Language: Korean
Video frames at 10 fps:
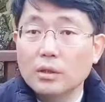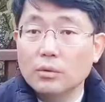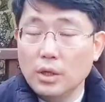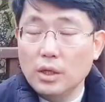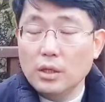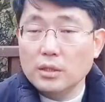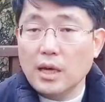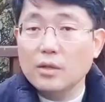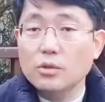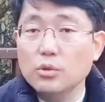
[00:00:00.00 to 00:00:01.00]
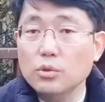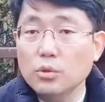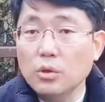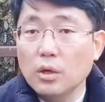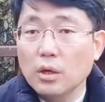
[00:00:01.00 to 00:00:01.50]
우리
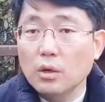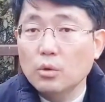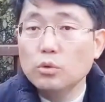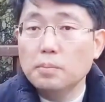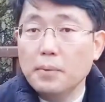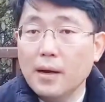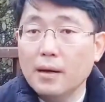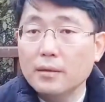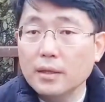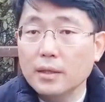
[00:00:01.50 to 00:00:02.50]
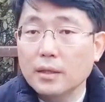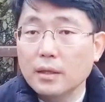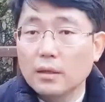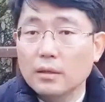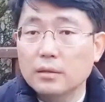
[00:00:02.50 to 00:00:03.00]
자유우파의
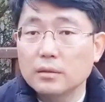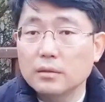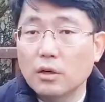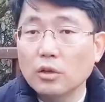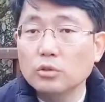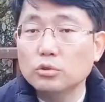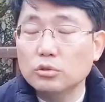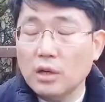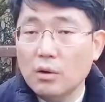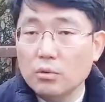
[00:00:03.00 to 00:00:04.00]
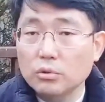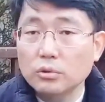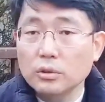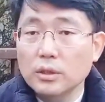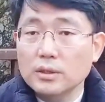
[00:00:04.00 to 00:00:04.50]
그 건국과
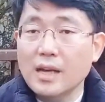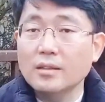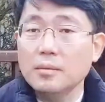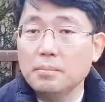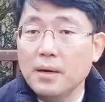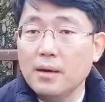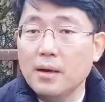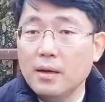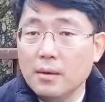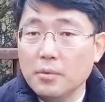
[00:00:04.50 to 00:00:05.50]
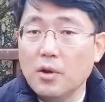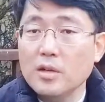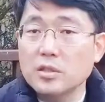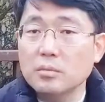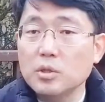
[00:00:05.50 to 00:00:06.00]
호국, 산업화,
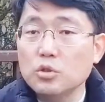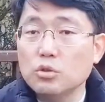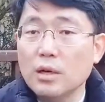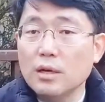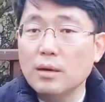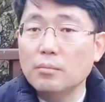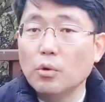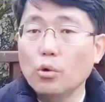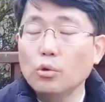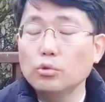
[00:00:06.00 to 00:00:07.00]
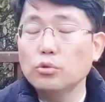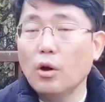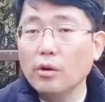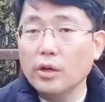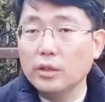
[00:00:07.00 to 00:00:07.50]
평화적 민주화가 모두
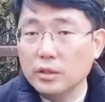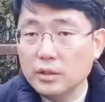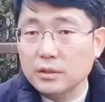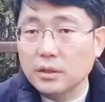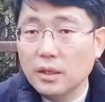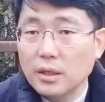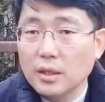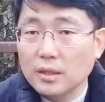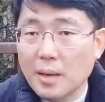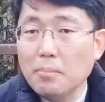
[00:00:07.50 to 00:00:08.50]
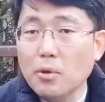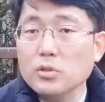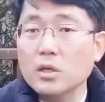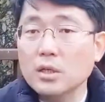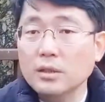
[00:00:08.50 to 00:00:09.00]
어려 있는
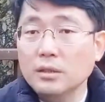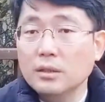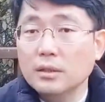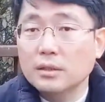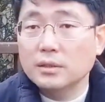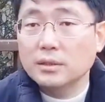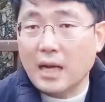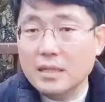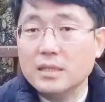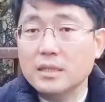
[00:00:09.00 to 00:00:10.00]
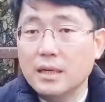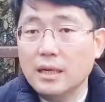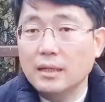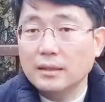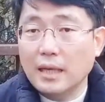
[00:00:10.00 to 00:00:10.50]
대표적인 그
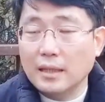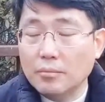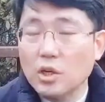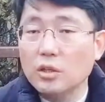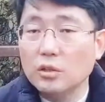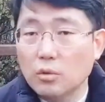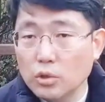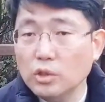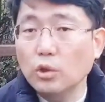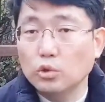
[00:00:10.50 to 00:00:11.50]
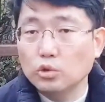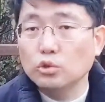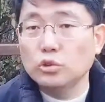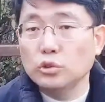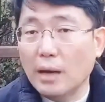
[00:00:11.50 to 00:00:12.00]
가치가 다 담겨 있는 곳이 또
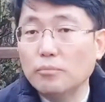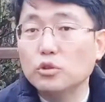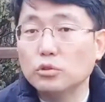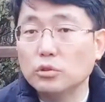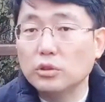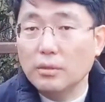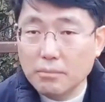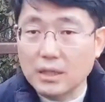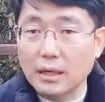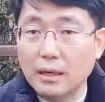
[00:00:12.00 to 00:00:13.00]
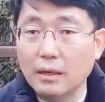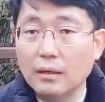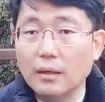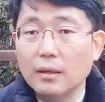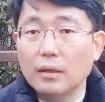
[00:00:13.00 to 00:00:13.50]
중구 남구입니다.
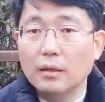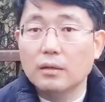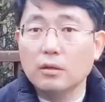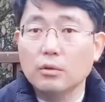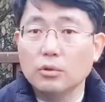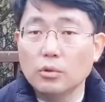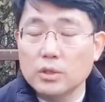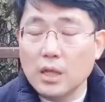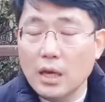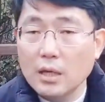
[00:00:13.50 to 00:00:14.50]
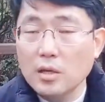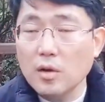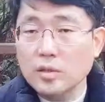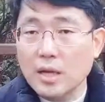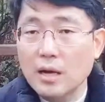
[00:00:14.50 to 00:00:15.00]
네, 그리고 또 제
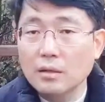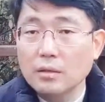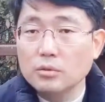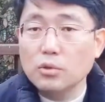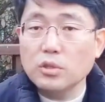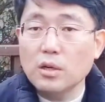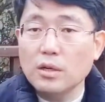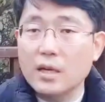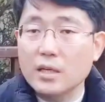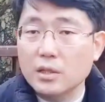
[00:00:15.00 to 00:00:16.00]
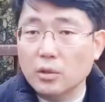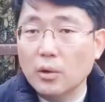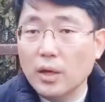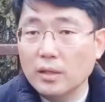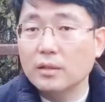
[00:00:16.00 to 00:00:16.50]
이력상
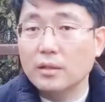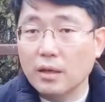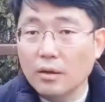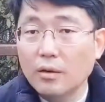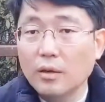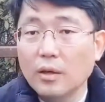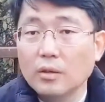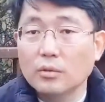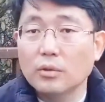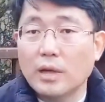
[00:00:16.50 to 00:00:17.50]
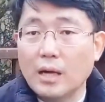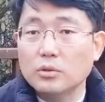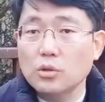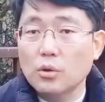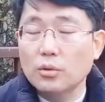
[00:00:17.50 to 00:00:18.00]
소설가이기도 했는데요. 또
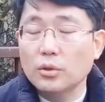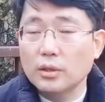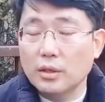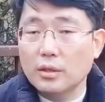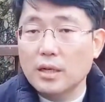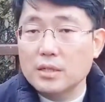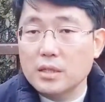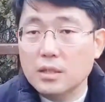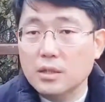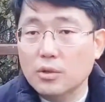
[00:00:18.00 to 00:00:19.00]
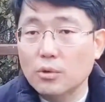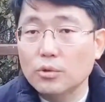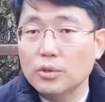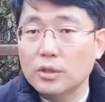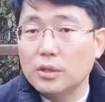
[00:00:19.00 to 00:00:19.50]
각종 여러 가지
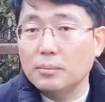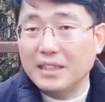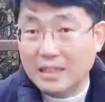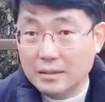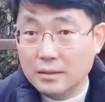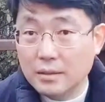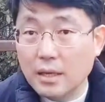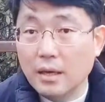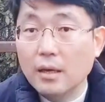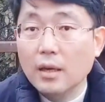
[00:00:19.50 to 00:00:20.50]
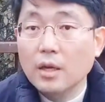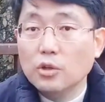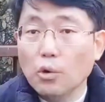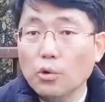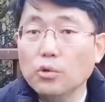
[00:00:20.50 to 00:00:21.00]
교육을 받았는데
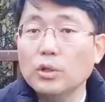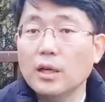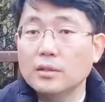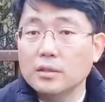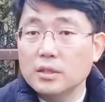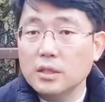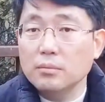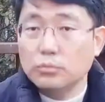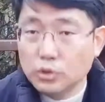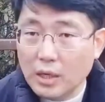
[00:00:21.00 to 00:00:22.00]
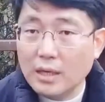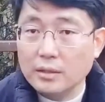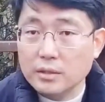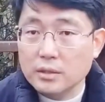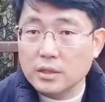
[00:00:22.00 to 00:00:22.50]
교육이라든지
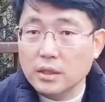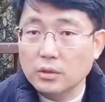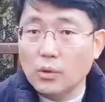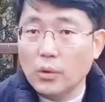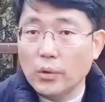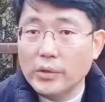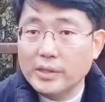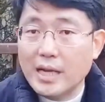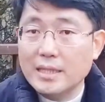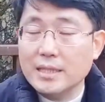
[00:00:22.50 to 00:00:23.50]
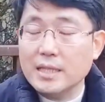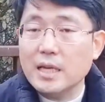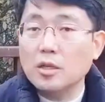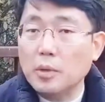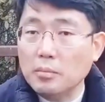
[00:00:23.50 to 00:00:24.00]
문화라든지 또 사 차
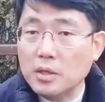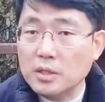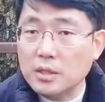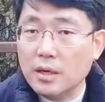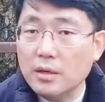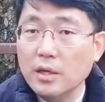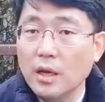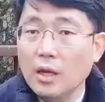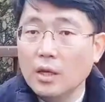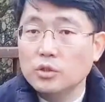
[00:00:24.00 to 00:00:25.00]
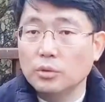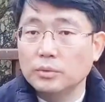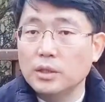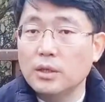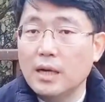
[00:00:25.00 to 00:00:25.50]
산업혁명 시대의
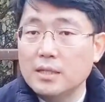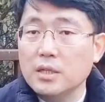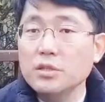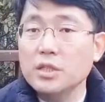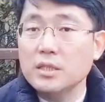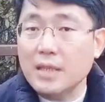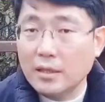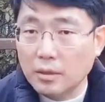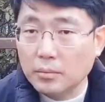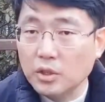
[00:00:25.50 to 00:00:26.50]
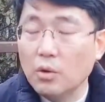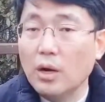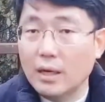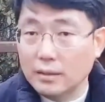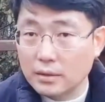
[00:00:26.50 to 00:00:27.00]
좀 그러한 선진 산업,
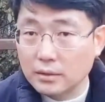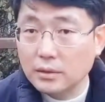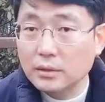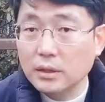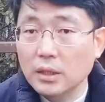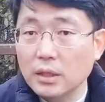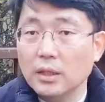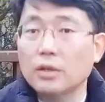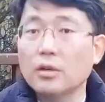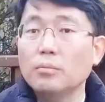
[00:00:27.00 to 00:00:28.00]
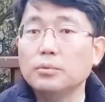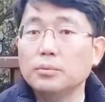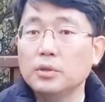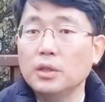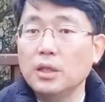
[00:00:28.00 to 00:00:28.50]
의료와 같은 그런
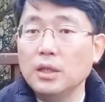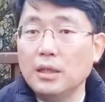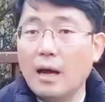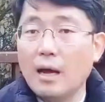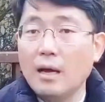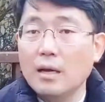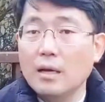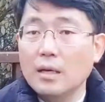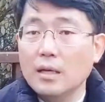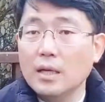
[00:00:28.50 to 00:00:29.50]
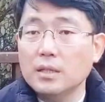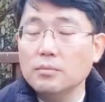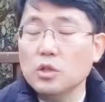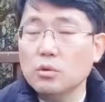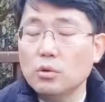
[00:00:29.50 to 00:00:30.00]
부분들이 다
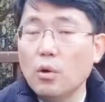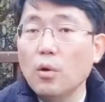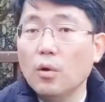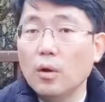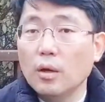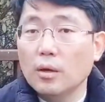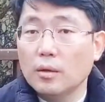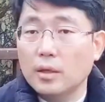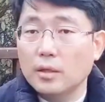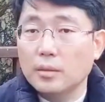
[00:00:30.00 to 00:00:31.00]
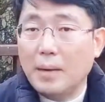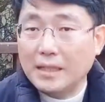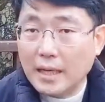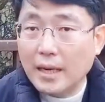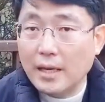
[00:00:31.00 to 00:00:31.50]
핵심적으로 그
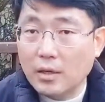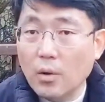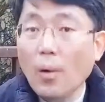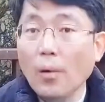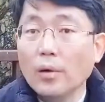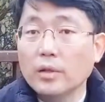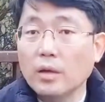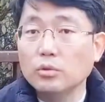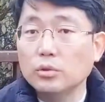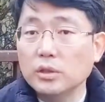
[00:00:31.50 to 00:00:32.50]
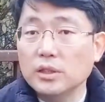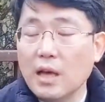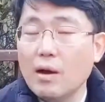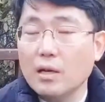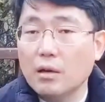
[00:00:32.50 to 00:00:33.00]
발달해 있고 대구의
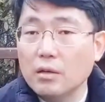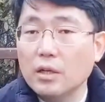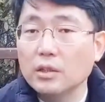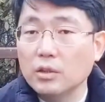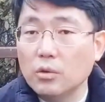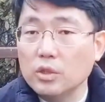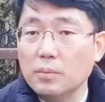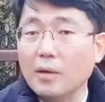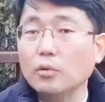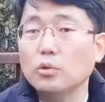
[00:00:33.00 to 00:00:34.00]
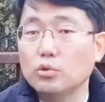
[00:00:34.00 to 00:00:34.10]
사활이 걸려 있는 곳이 바로 또